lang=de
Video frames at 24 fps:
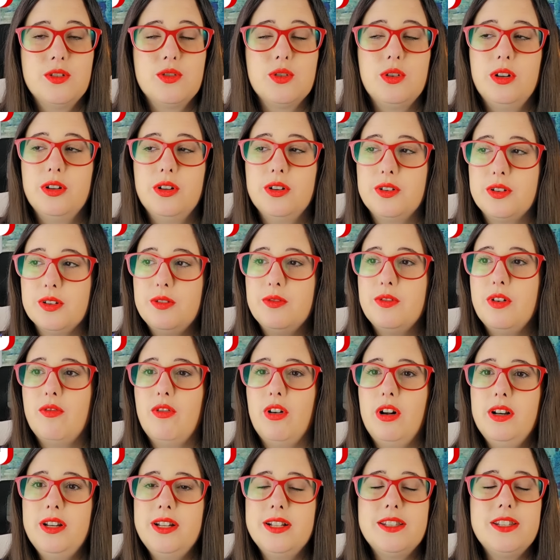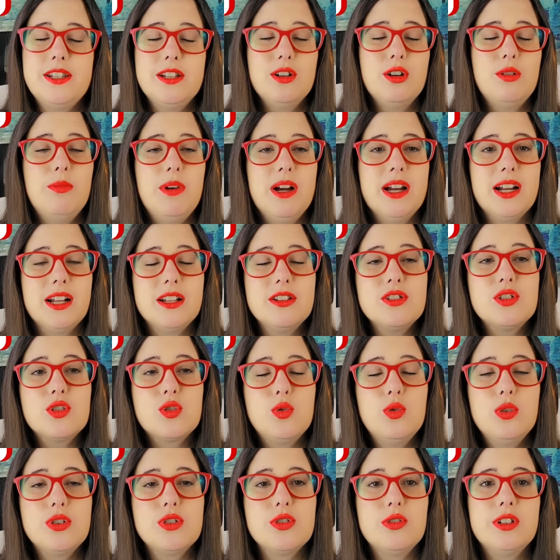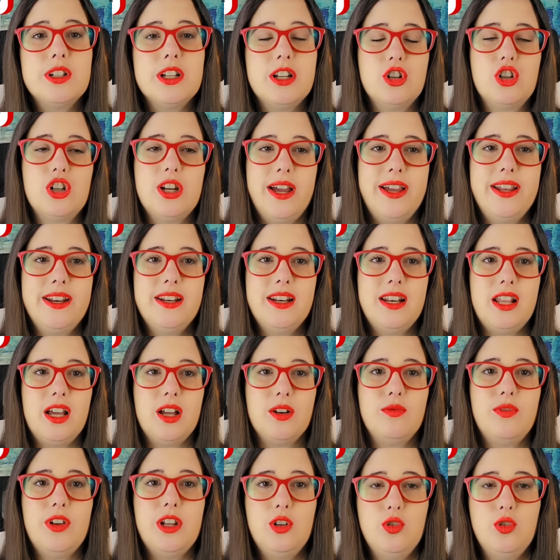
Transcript: So, und wir wollen jetzt hier nochmal ganz kurz unterscheiden lernen.